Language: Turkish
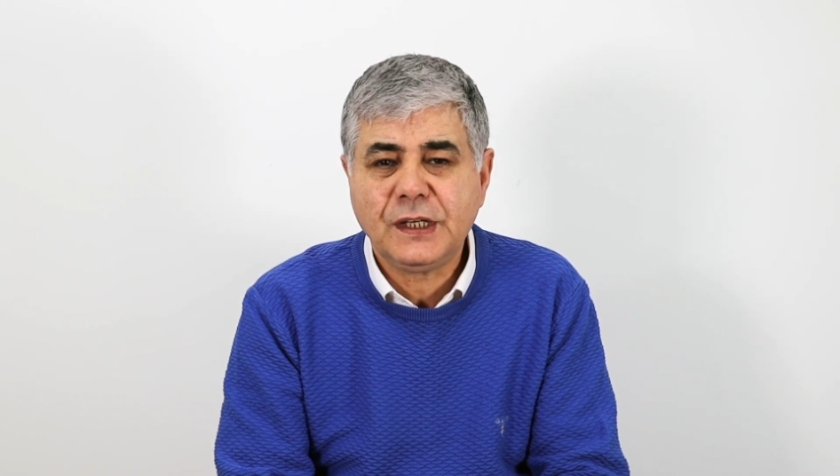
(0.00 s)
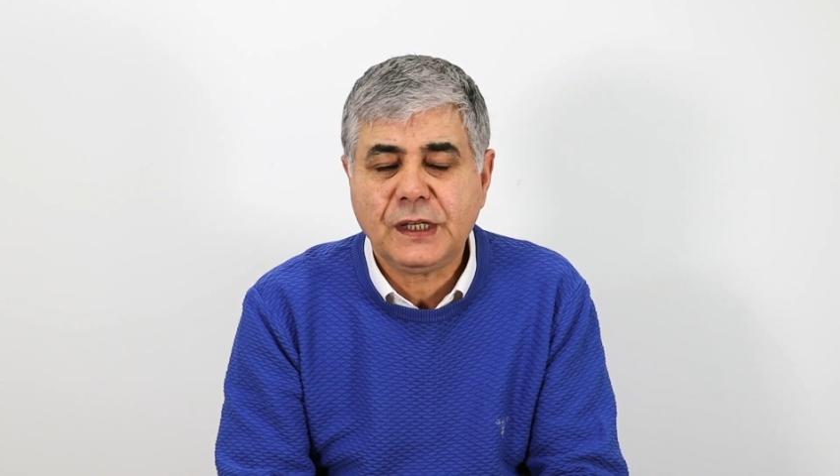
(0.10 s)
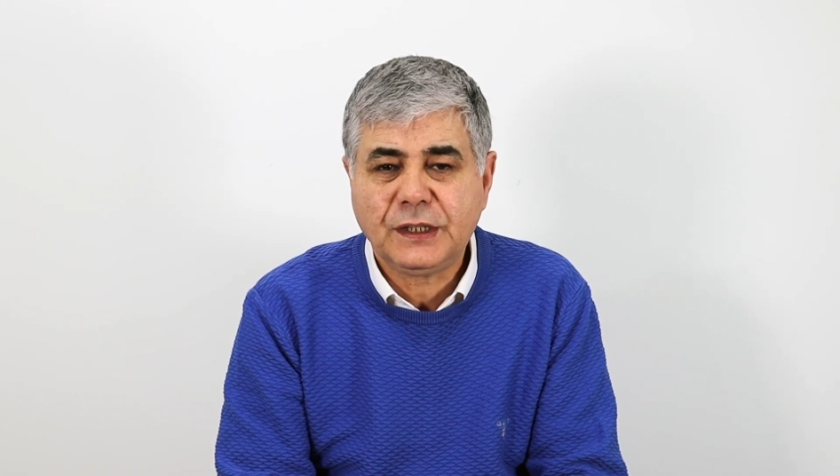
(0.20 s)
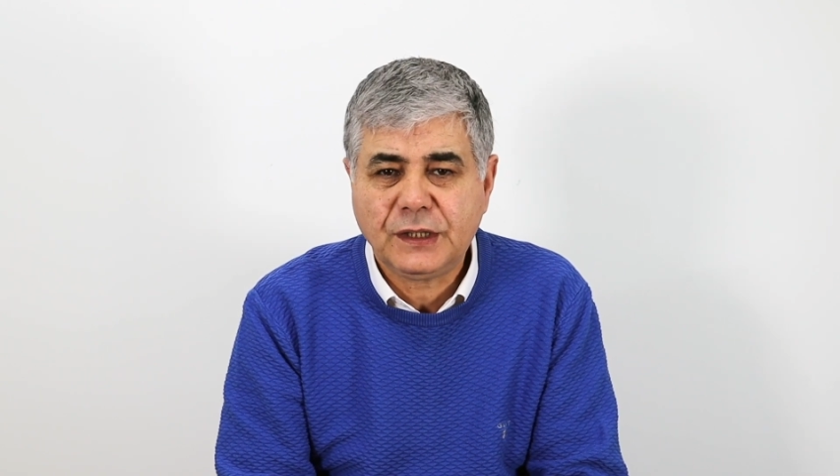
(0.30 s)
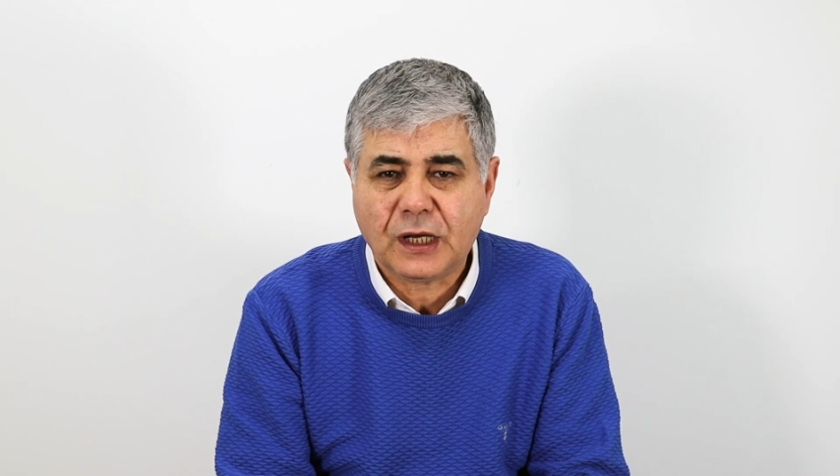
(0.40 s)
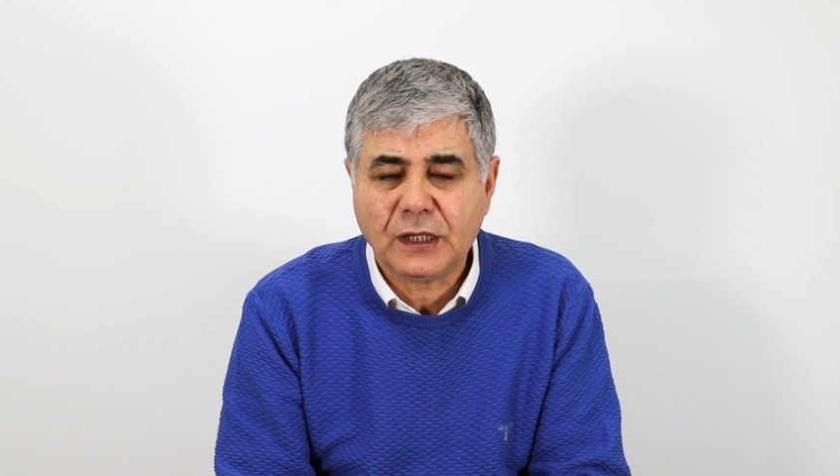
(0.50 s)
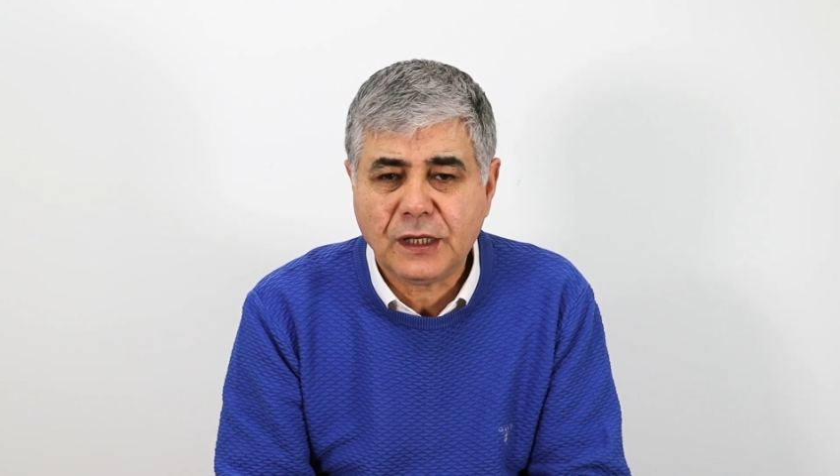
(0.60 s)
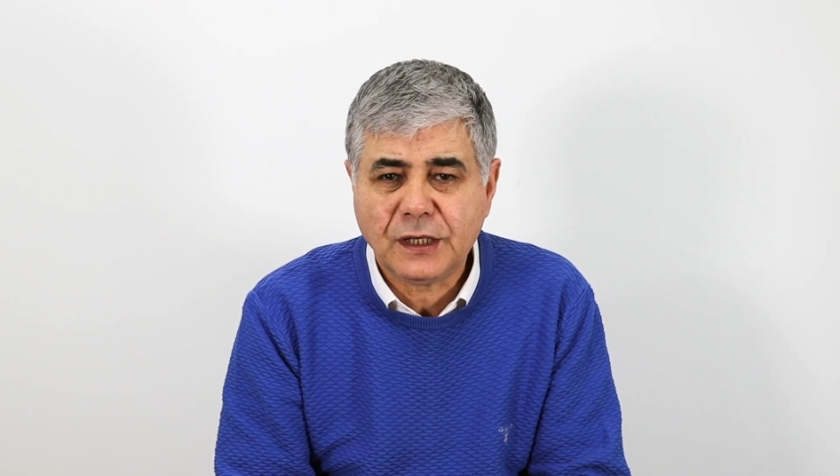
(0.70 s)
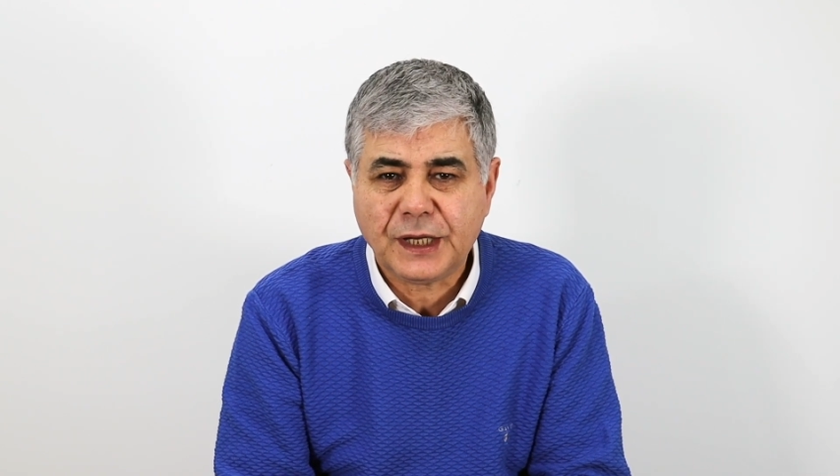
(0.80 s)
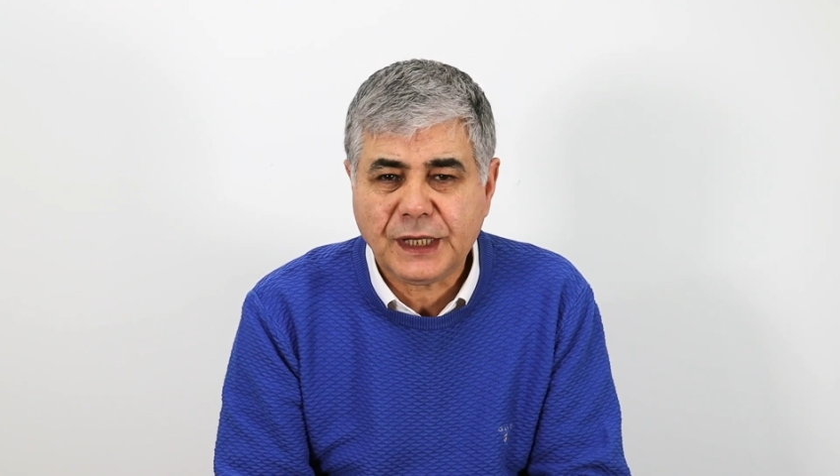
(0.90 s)

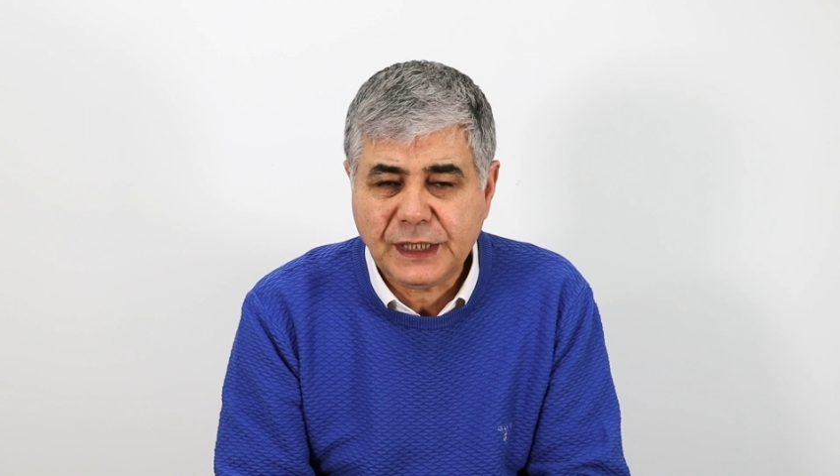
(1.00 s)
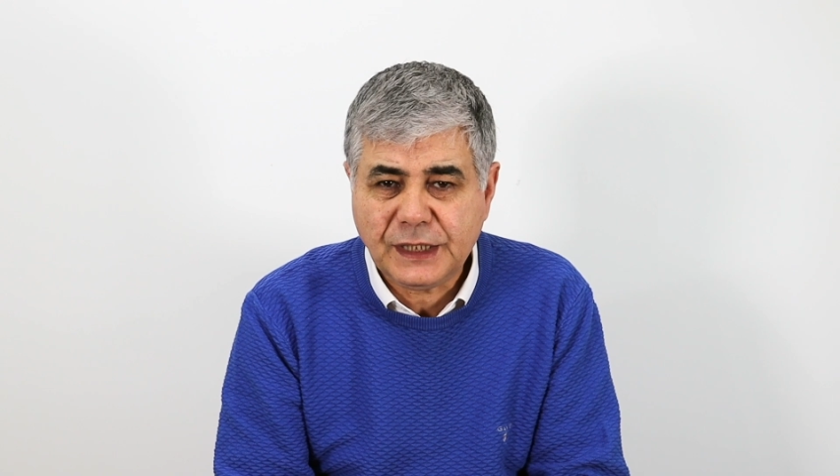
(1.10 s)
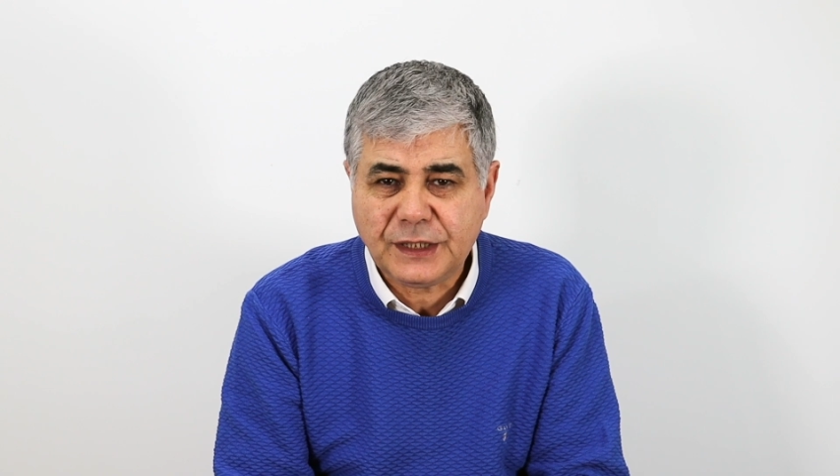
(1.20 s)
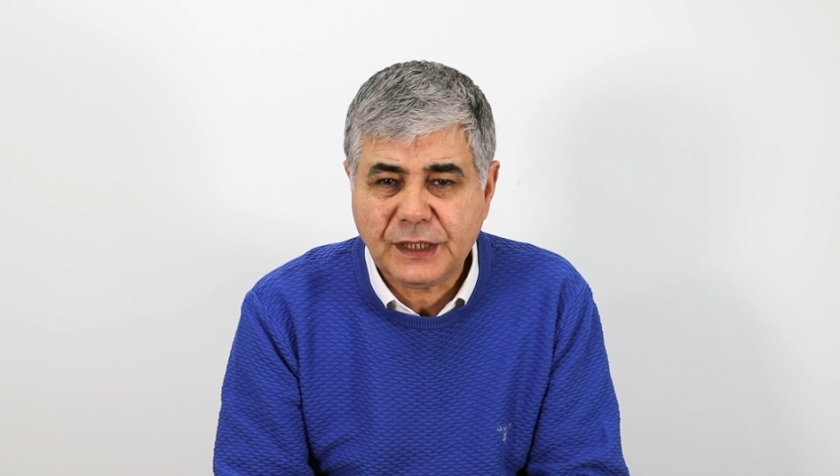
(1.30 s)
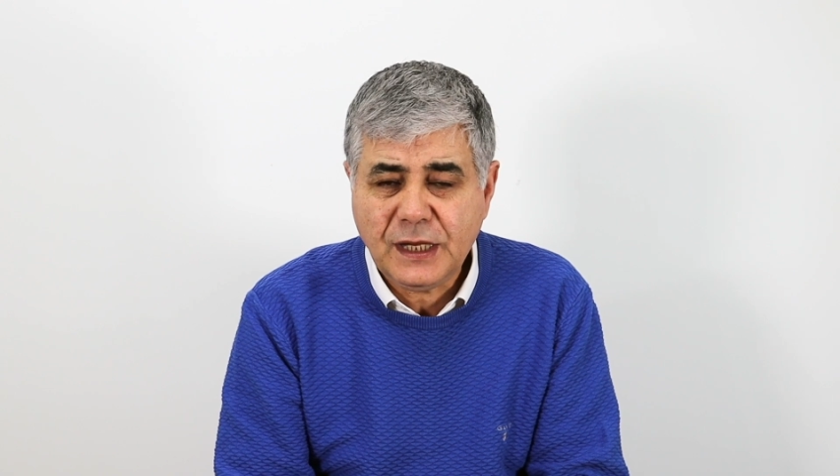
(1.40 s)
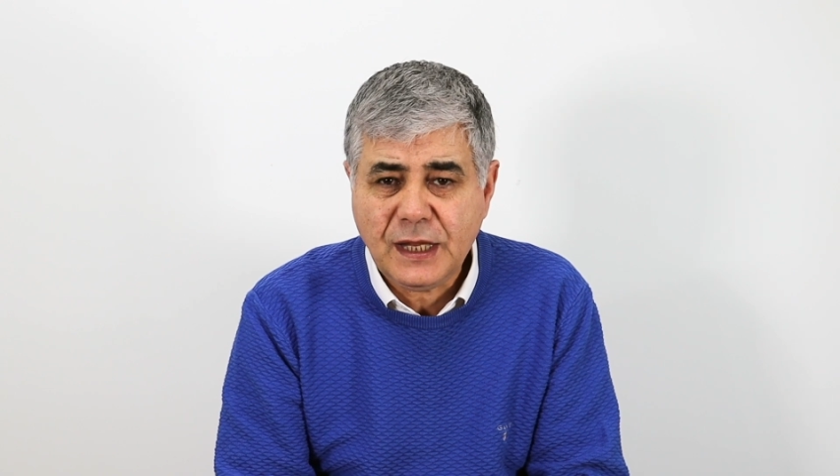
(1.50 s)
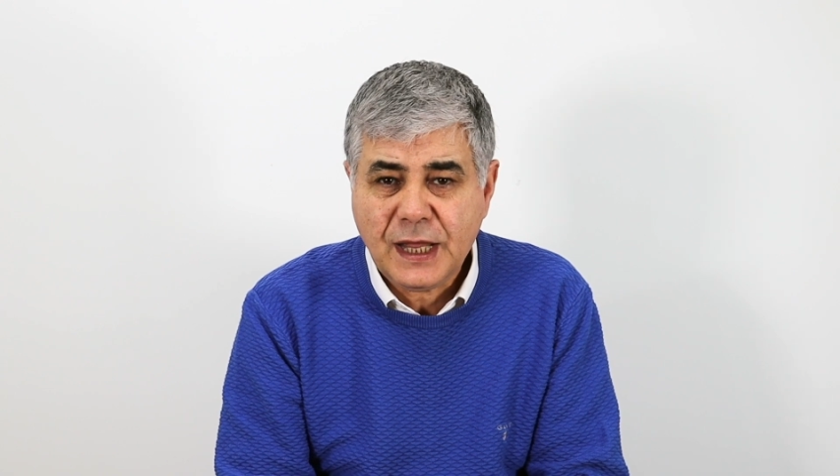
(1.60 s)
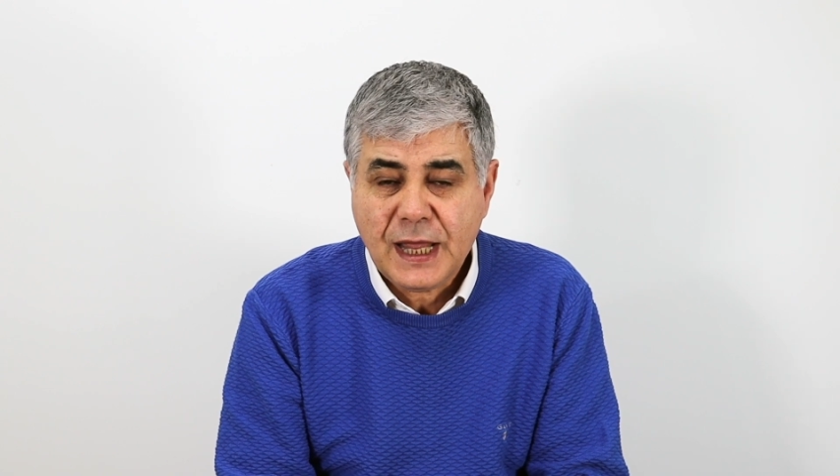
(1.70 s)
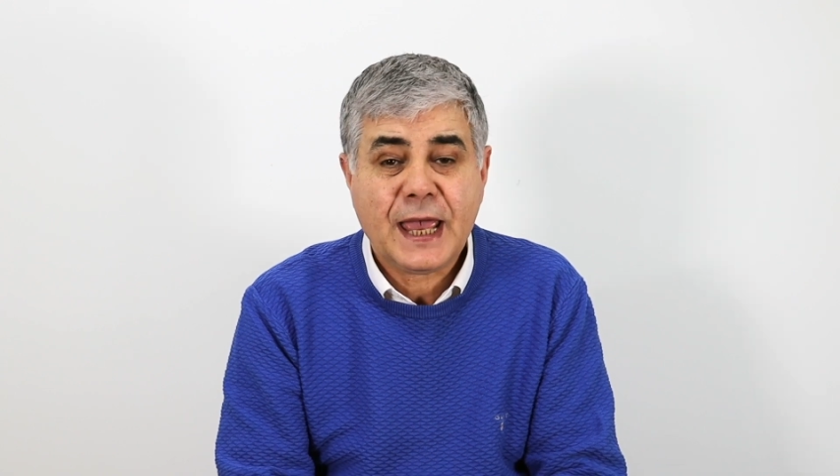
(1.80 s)
iddialarla ilgili